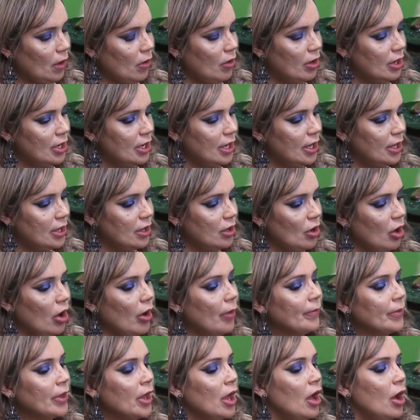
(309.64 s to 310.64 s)
Olha aí, ó.
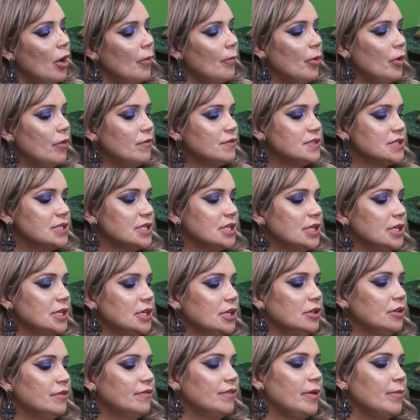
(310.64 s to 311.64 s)
O povo
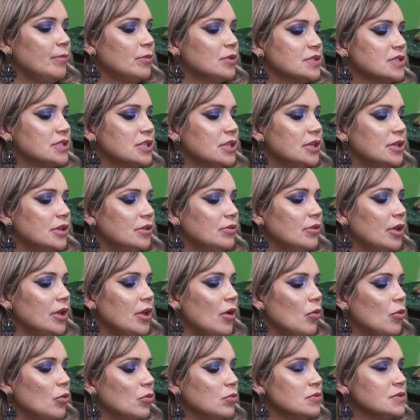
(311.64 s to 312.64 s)
cigano vem mostrando aí
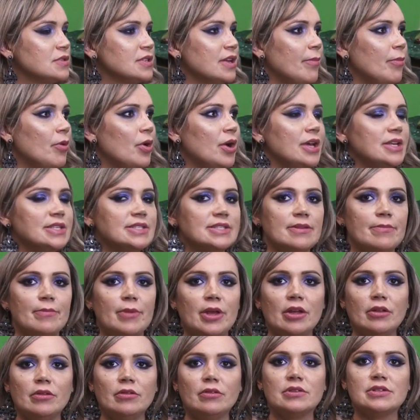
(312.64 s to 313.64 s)
alguns
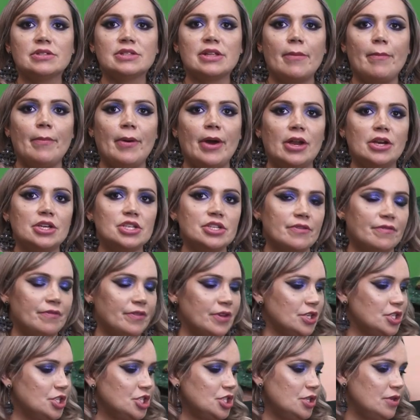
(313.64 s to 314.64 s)
aborrecimentos na parte
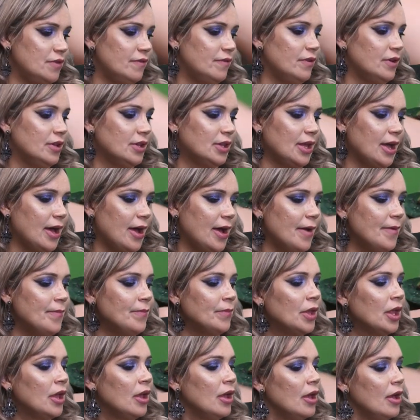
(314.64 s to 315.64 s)
afetiva, tá?
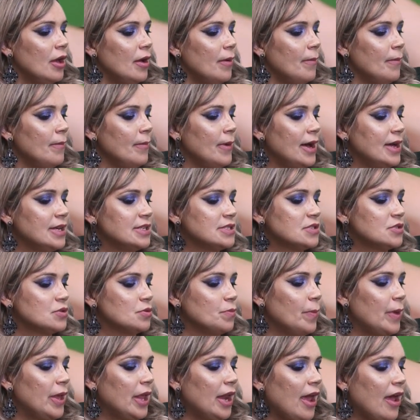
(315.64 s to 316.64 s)
mas
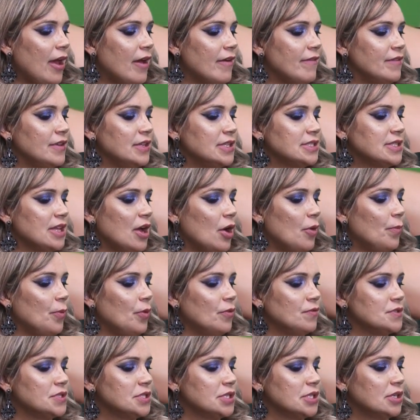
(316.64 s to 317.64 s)
superáveis, tá? O
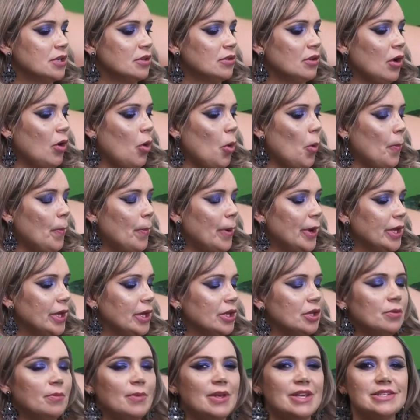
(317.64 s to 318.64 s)
povo cigano
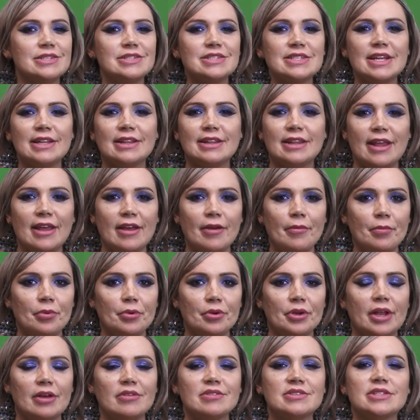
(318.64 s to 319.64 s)
acompanhando, mês de
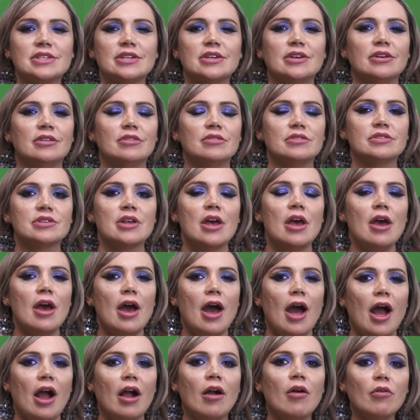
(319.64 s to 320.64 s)
setembro, né? Os ciganos,
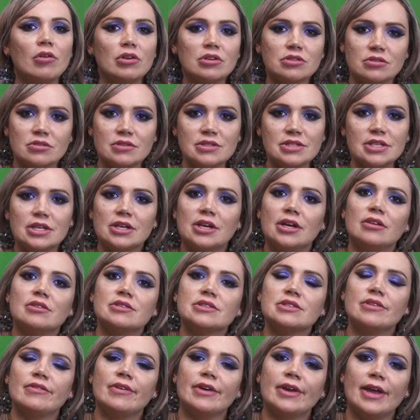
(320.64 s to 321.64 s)
agosto, os
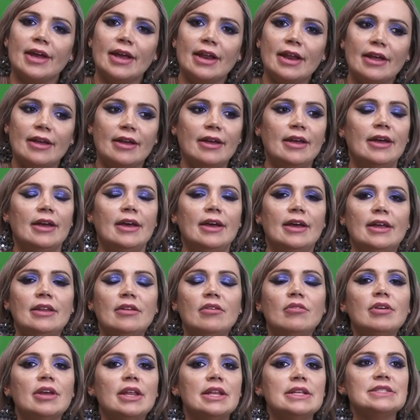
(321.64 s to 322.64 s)
ciganos dão aquela,
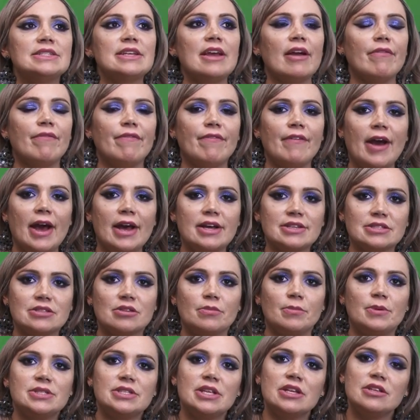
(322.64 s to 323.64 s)
não que eles se
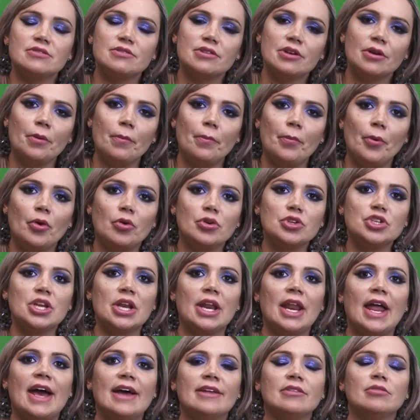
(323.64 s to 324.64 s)
afastam, mas eles ficam um pouco de
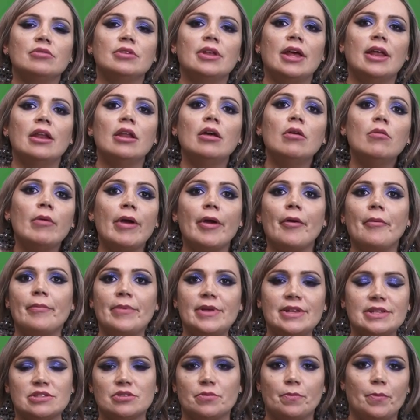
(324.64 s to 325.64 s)
lado, né? Não é o
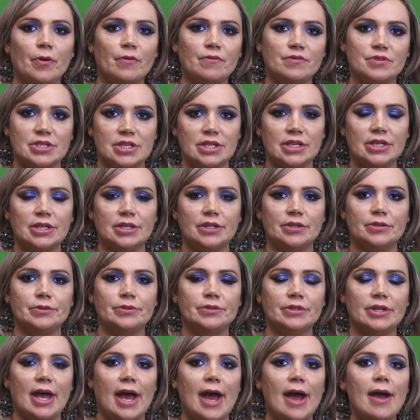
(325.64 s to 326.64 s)
mês do povo cigano,
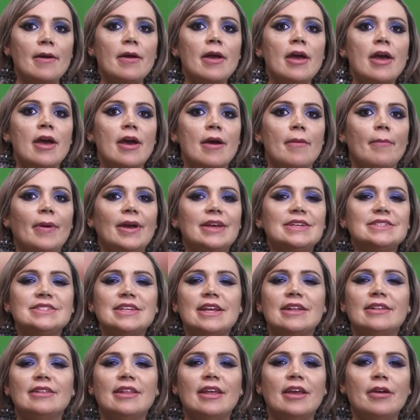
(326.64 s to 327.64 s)
tá? Mas
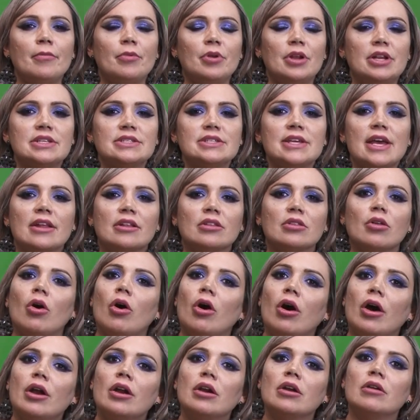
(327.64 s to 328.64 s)
setembro eles
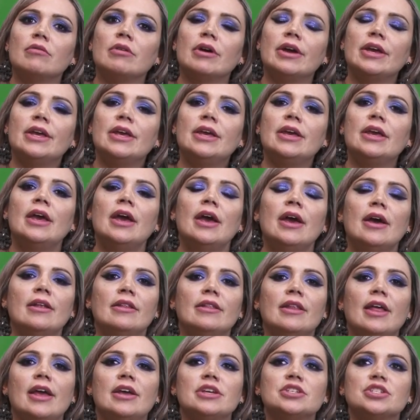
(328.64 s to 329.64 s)
retornam aí,
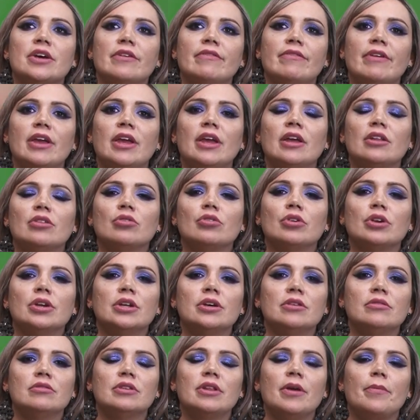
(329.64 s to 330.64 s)
né? Já vem
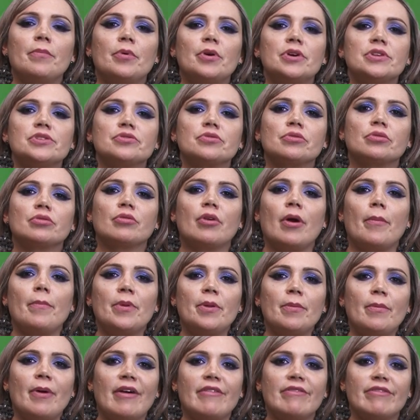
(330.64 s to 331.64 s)
retornando depois junto com a
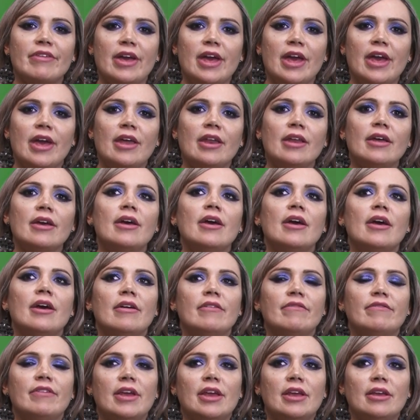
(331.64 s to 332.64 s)
primavera,
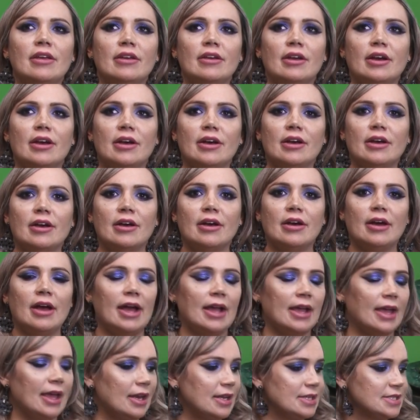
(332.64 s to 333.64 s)
vem a,
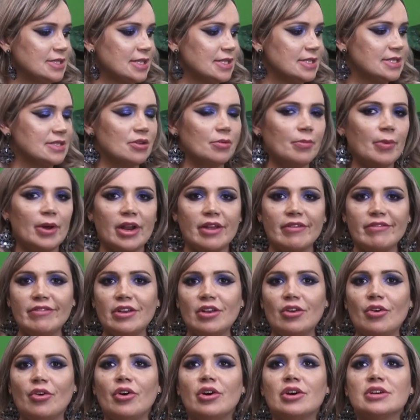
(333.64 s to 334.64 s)
aquela estação
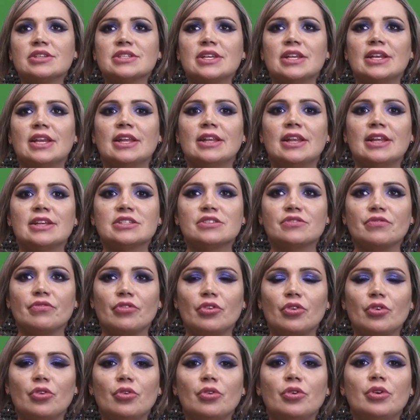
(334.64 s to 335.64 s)
maravilhosa, né? Das
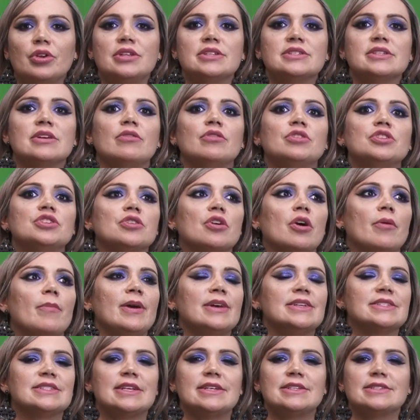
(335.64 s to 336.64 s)
flores, aonde
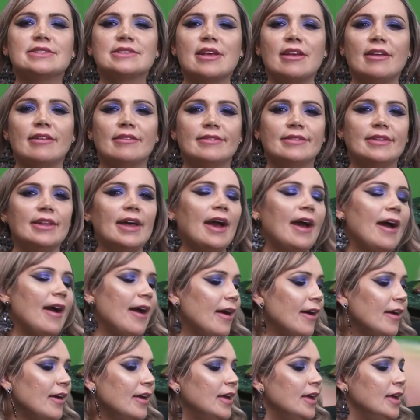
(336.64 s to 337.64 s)
começa a
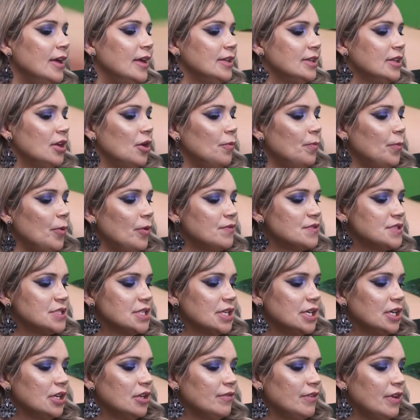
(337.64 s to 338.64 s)
esquentar. Então o povo
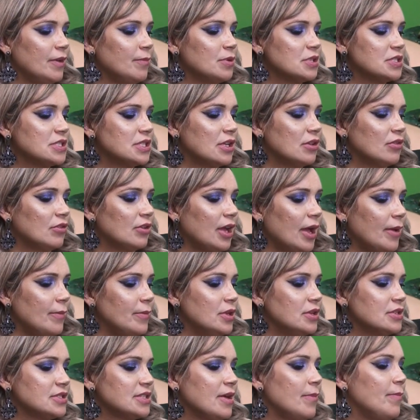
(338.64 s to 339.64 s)
cigano vem mostrando
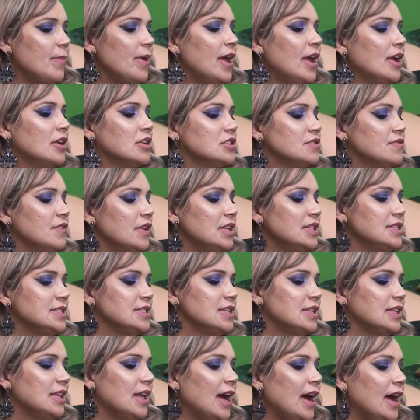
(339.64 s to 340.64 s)
caminhos abertos,
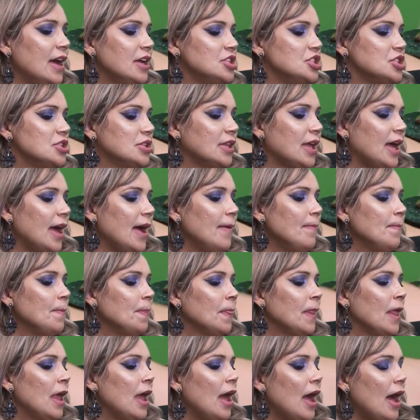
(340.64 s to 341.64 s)
felicidade, tá?
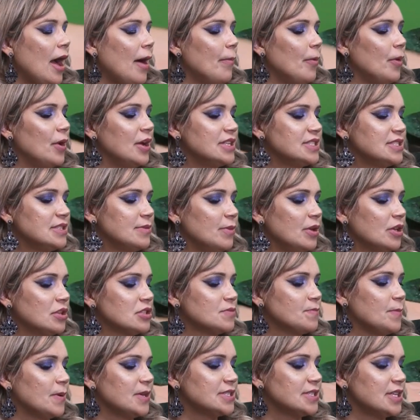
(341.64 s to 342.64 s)

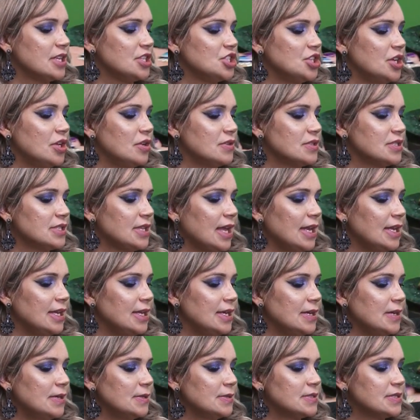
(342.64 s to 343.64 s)
Aborrecimentos passageiros na
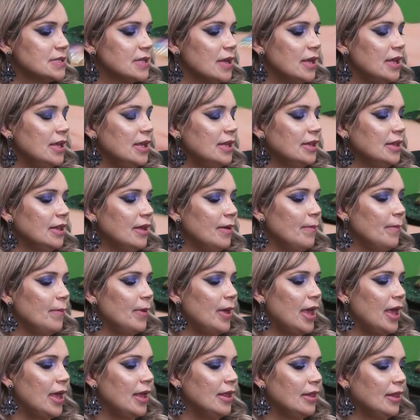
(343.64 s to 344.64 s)
aliança e
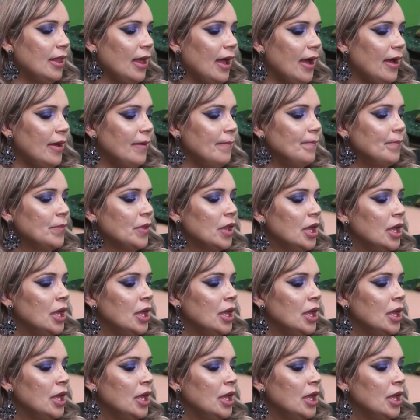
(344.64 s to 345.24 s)
também, tá?